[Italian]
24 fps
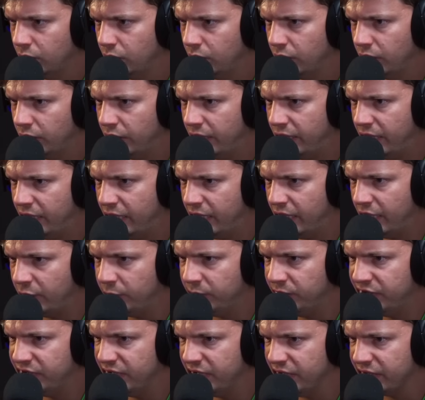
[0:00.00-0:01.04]
Eh,
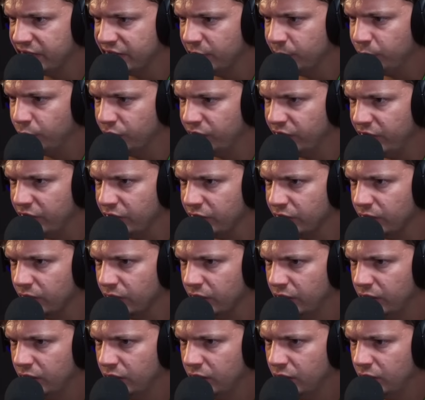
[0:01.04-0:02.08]
mi sa che sta piovendo,
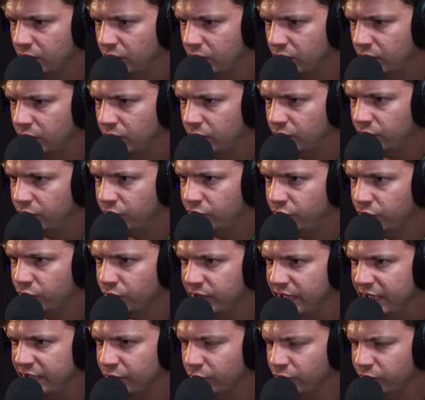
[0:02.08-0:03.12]
eh. Non
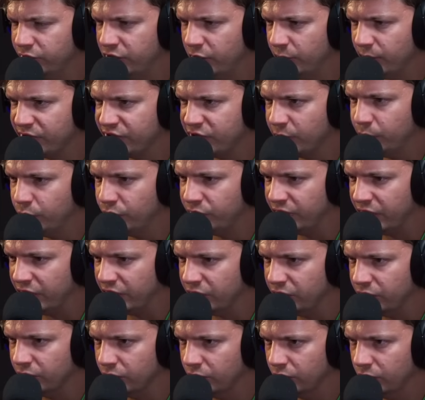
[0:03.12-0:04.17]
è notte, ma sta
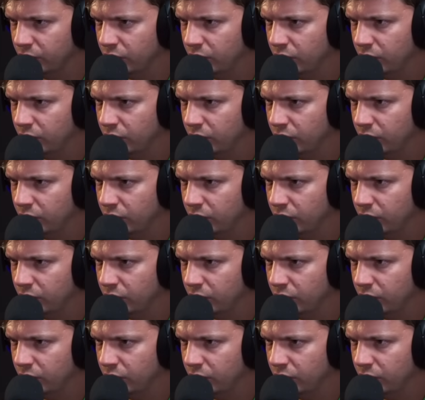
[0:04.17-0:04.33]
piovendo.